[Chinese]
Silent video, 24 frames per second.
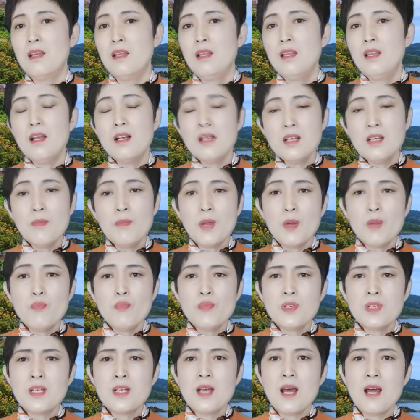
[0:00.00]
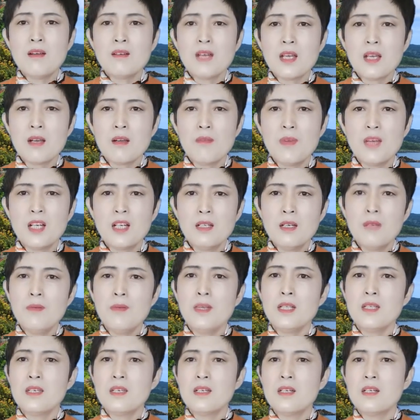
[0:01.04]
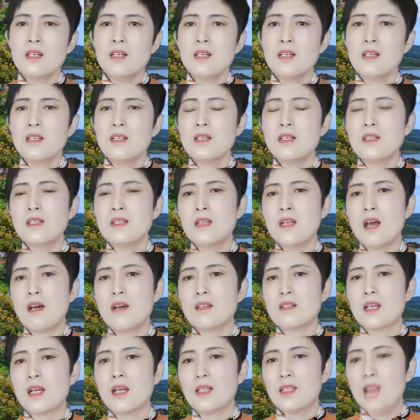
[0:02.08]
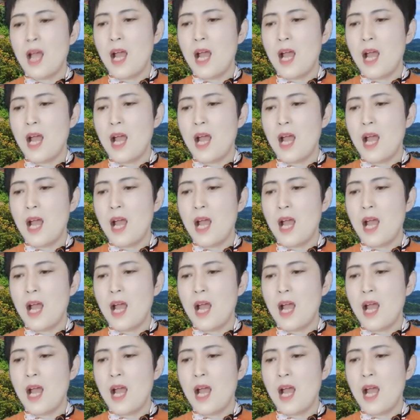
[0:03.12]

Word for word: 那日本不知道这个吗？日本其实是知道这个，